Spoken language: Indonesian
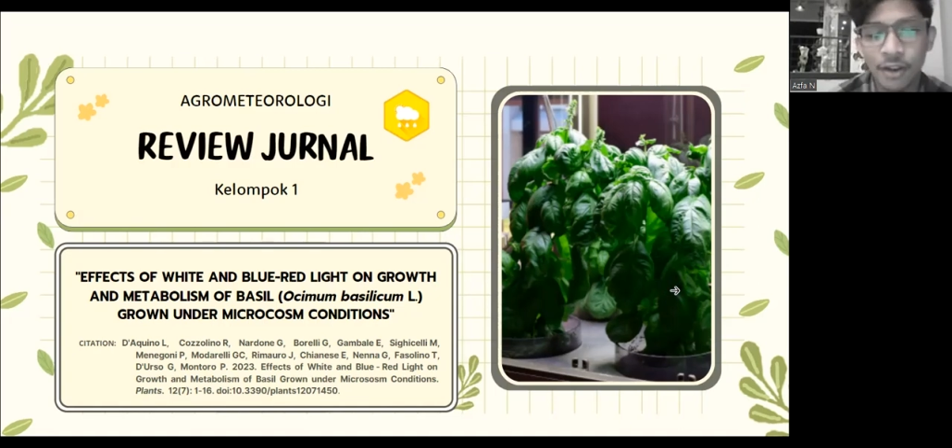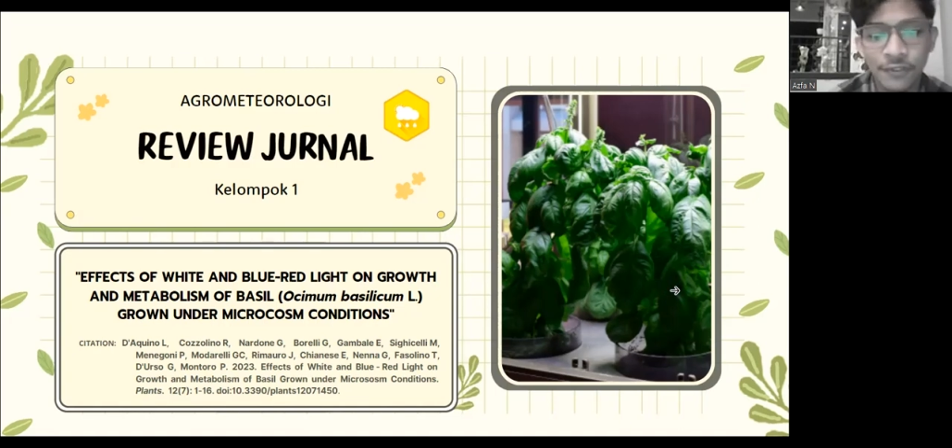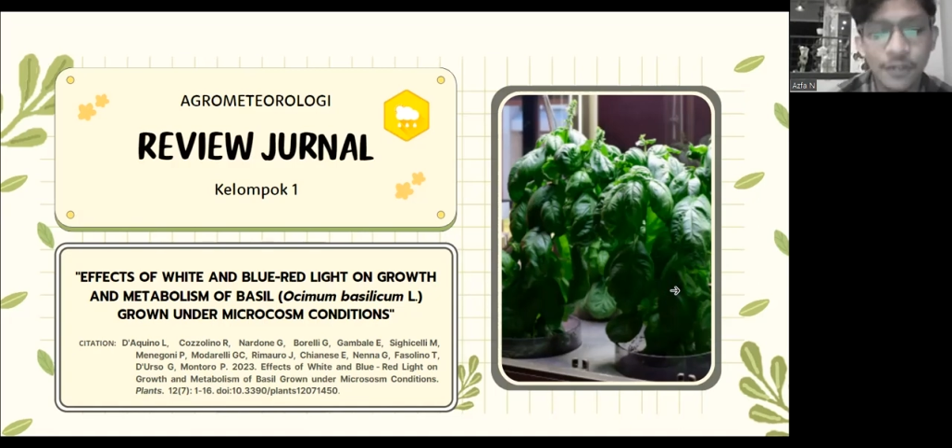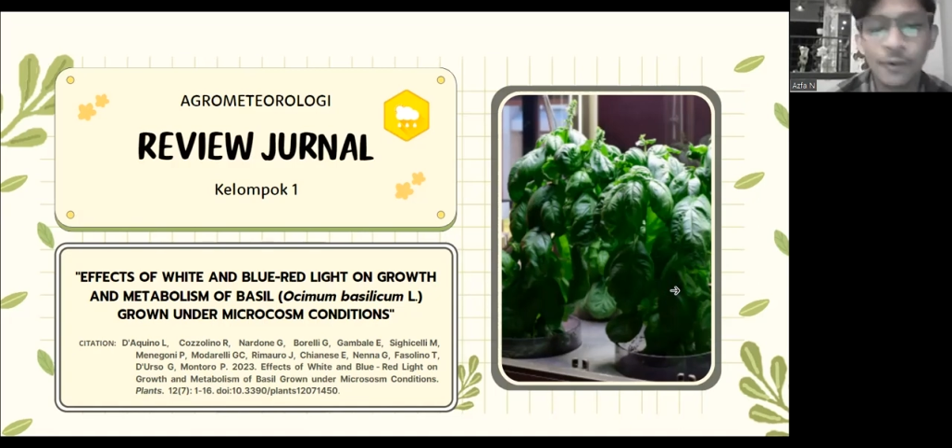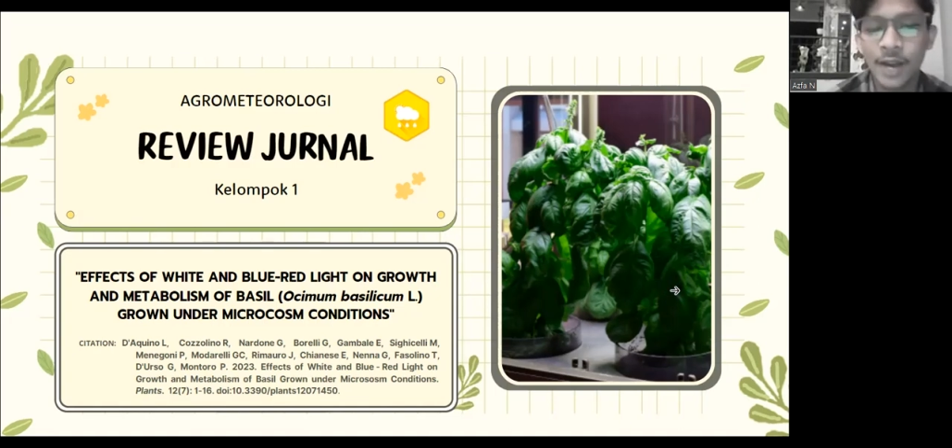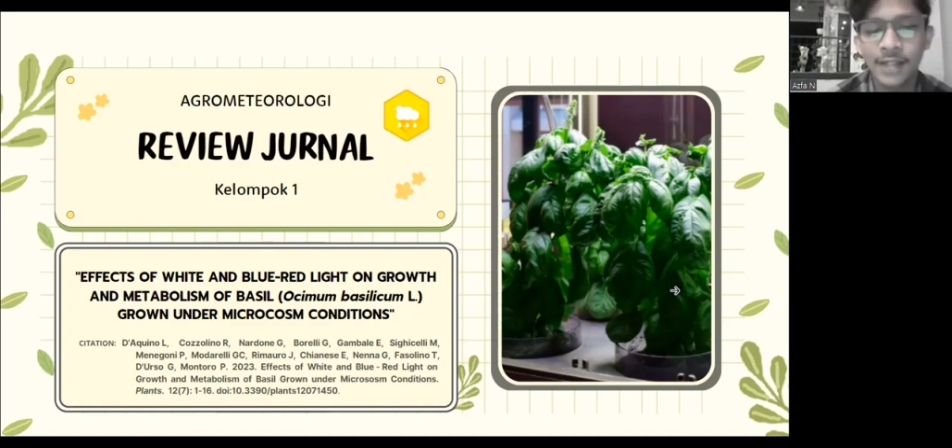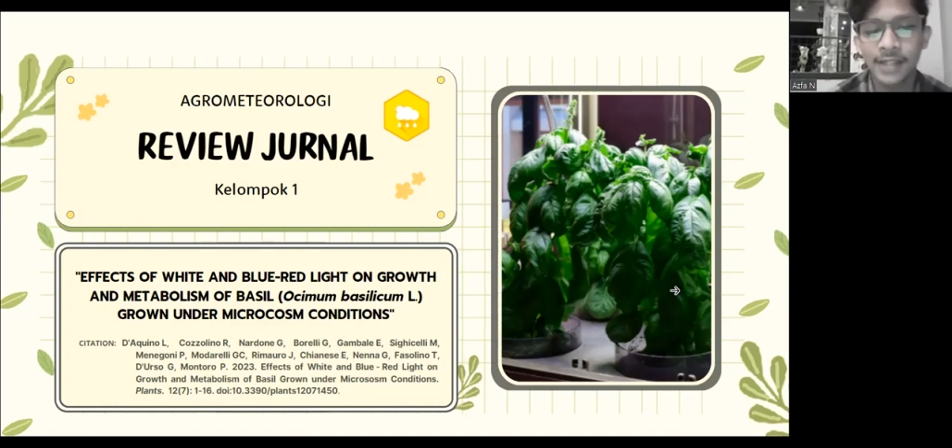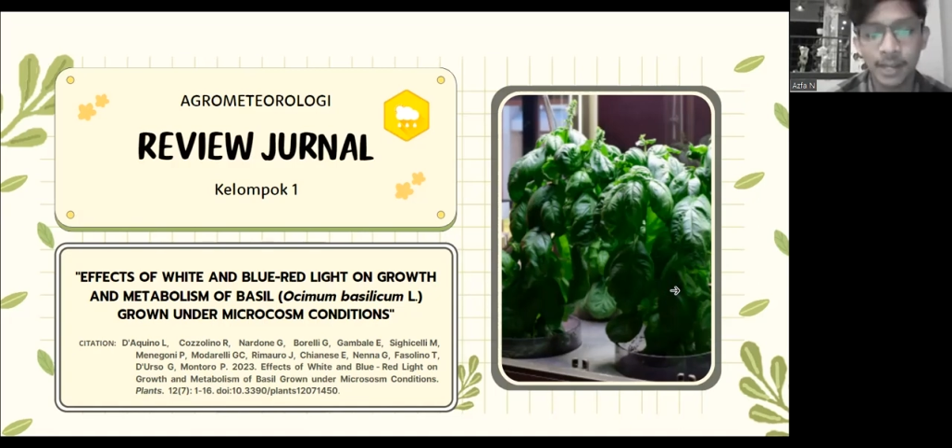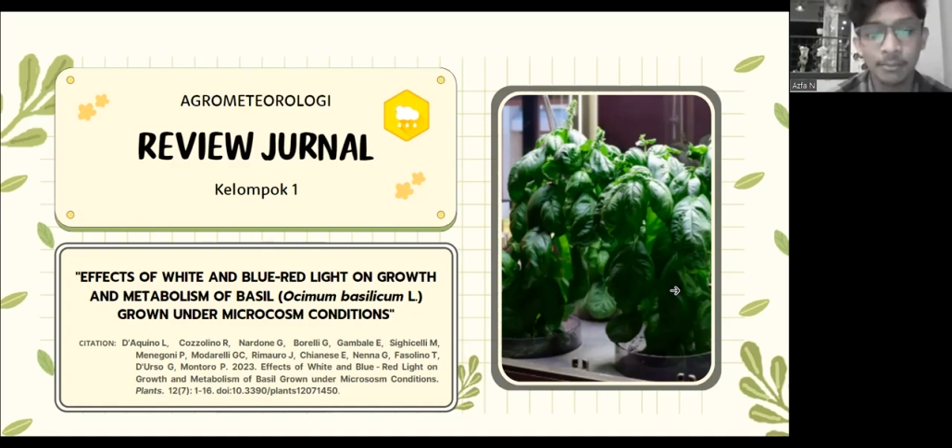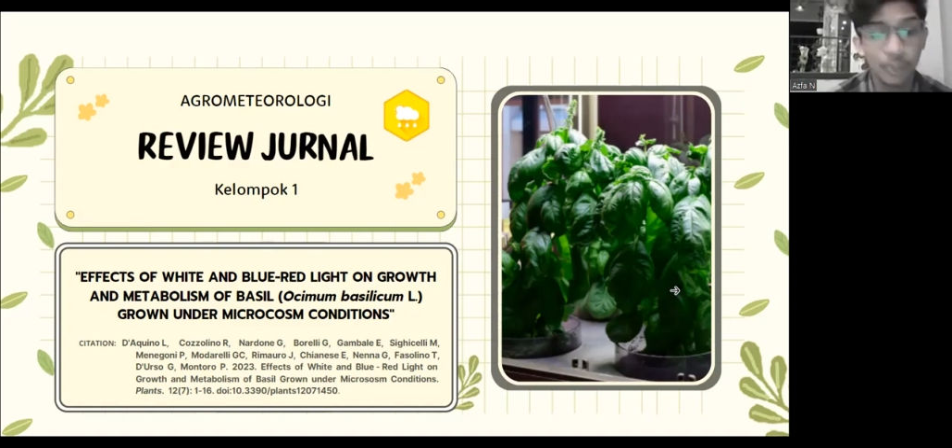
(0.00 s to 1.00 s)
of the
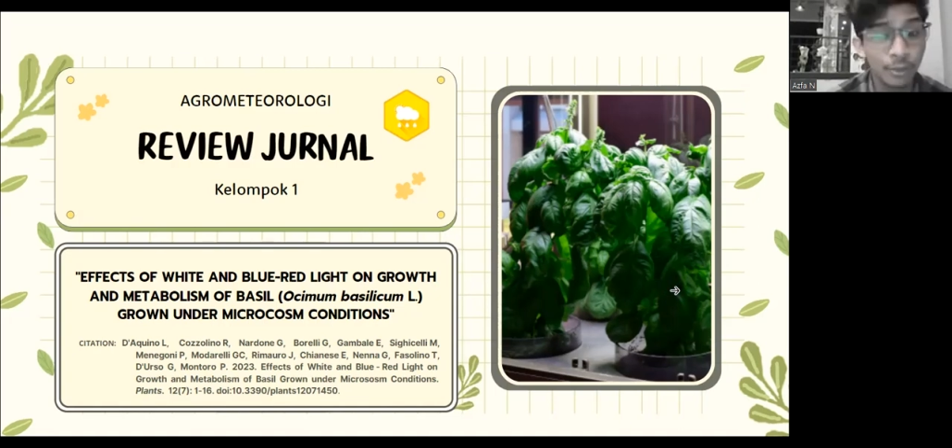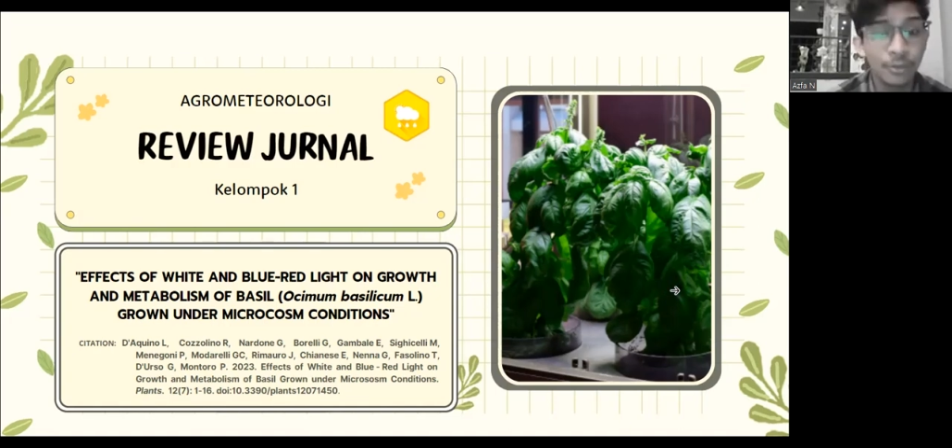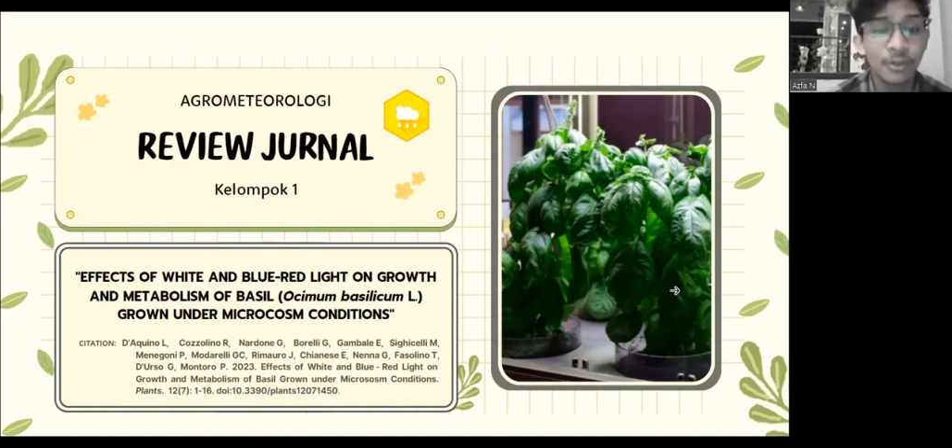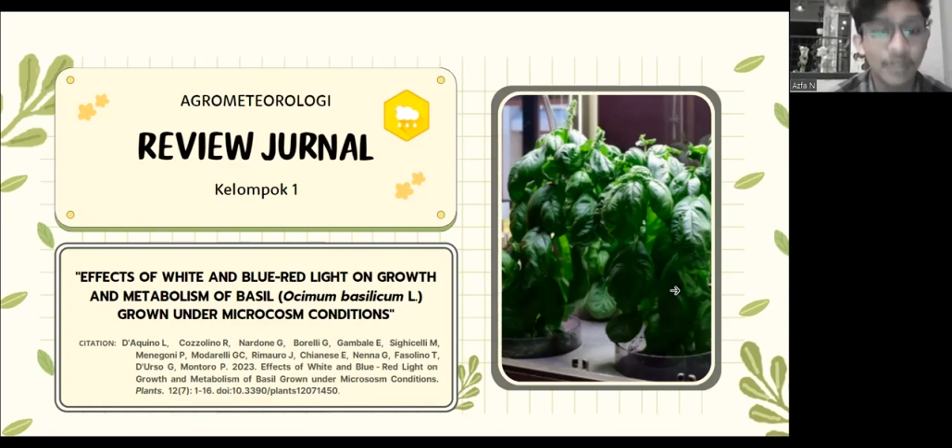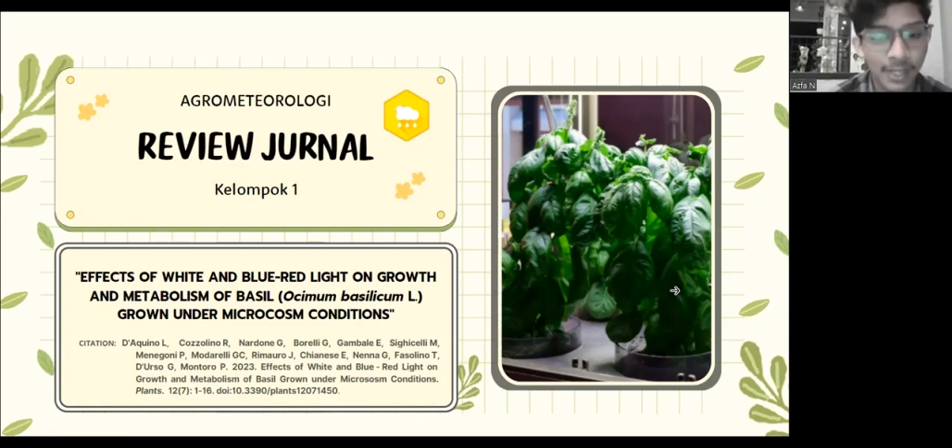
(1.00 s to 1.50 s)
White and Blue